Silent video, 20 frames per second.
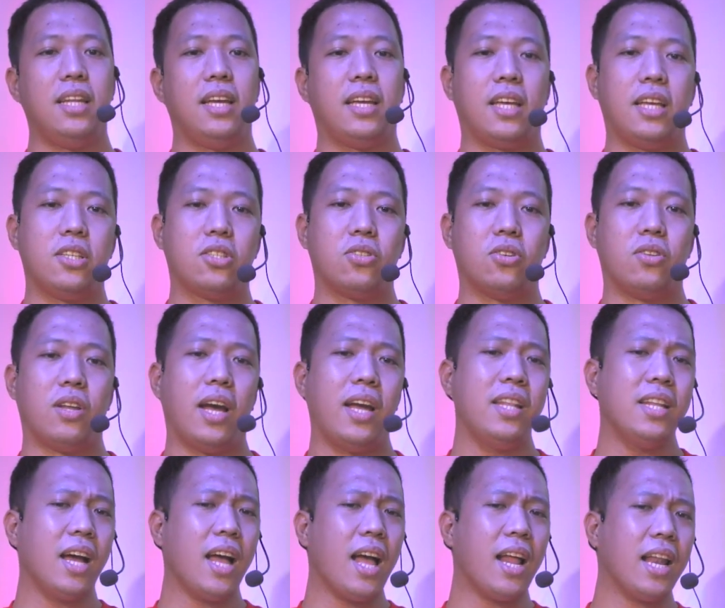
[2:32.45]
ni Kingston ay
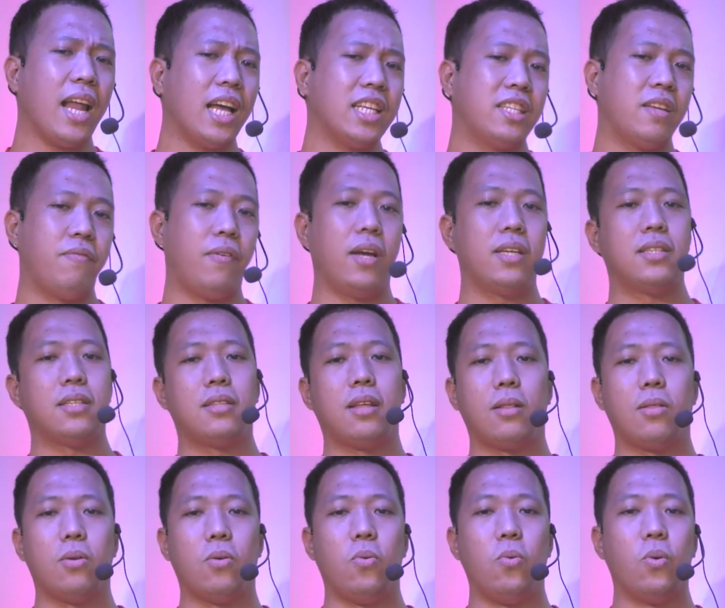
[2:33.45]
nakaklasify sa
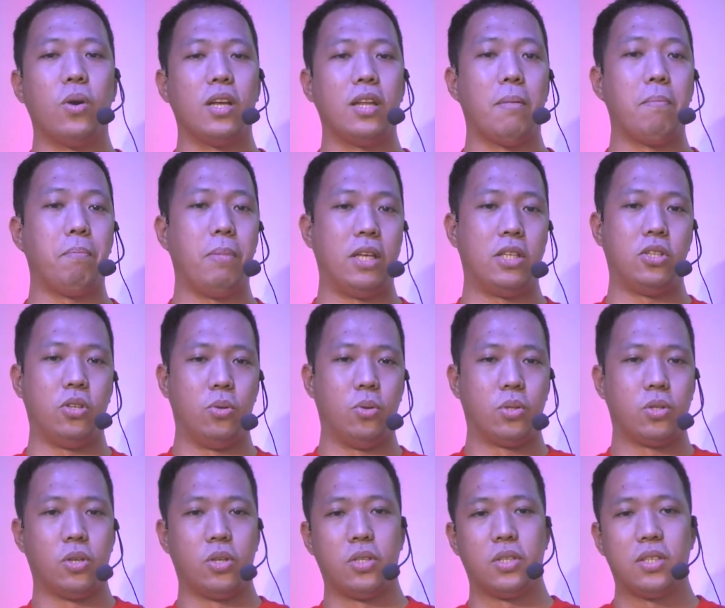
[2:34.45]
tatlong uri ng PC
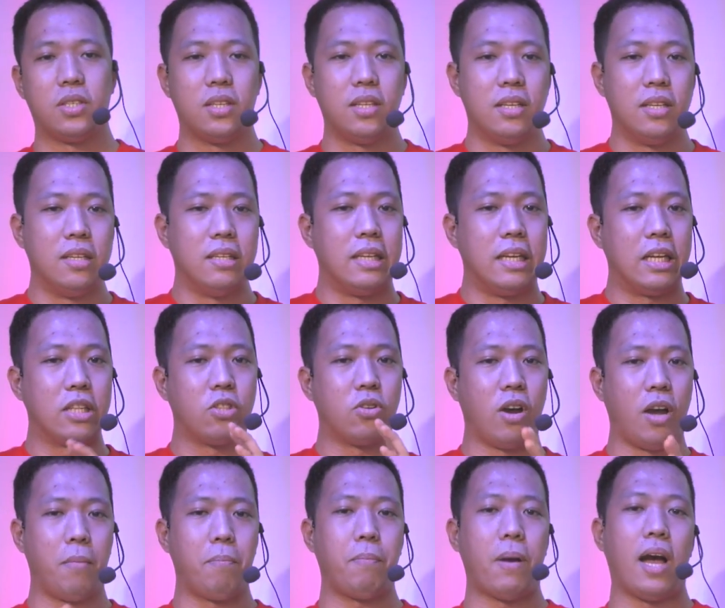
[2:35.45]
users. Ito
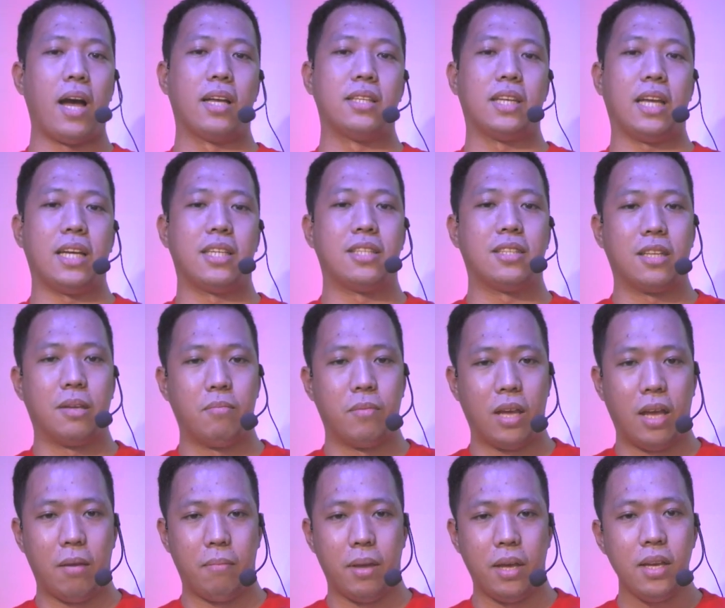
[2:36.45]
ay para sa extreme
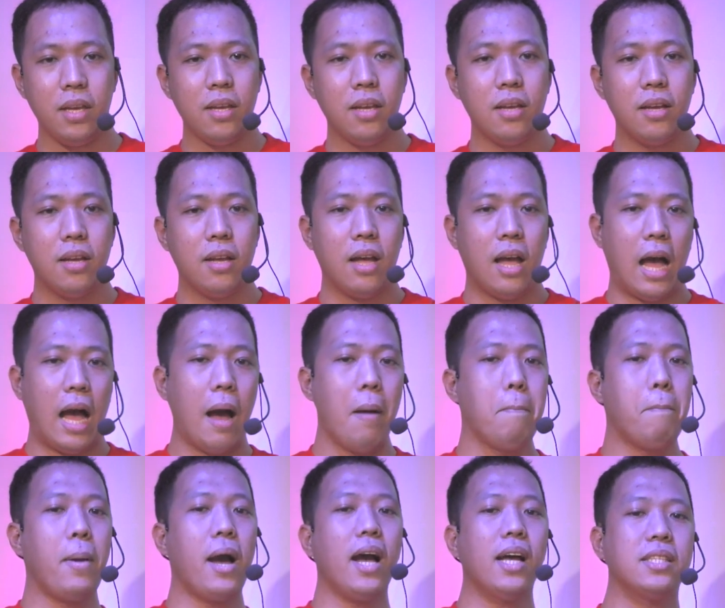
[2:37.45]
gaming, ang
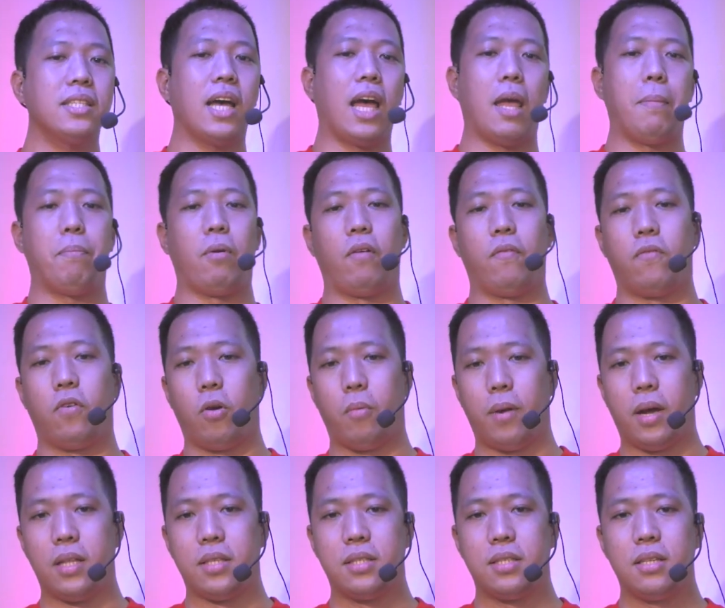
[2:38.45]
para sa high
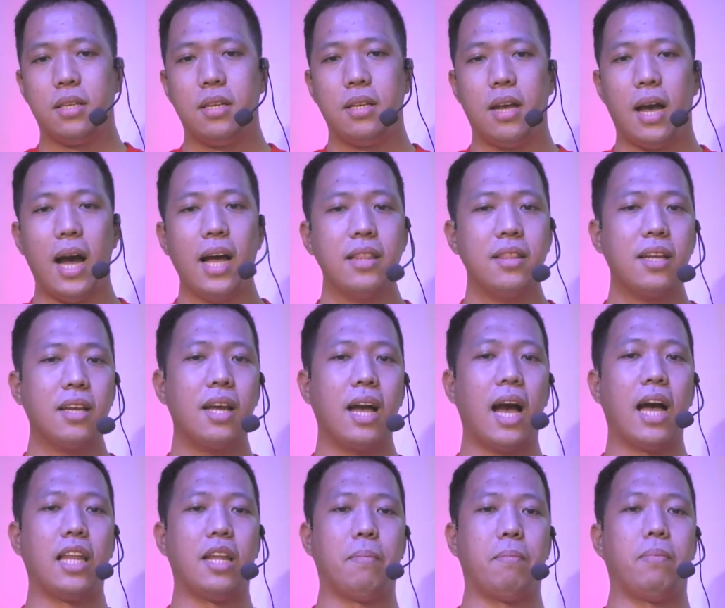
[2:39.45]
performance, at
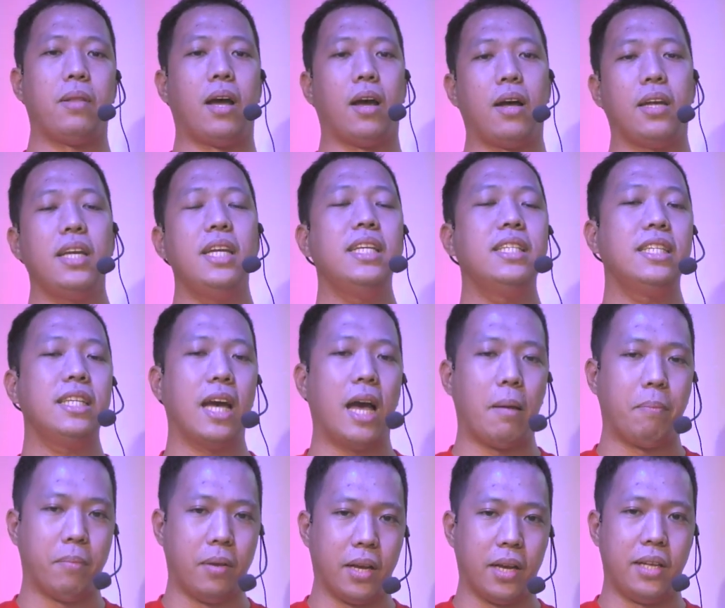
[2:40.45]
naghahanap ng easy
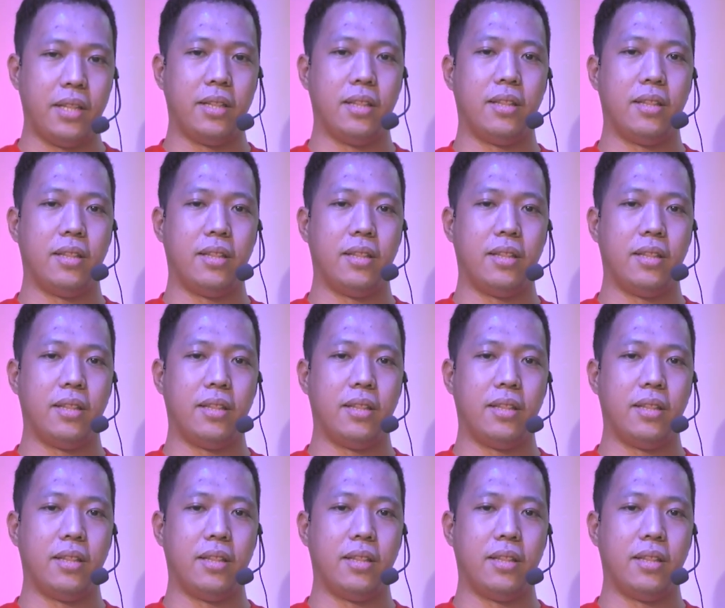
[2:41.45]
upgrade.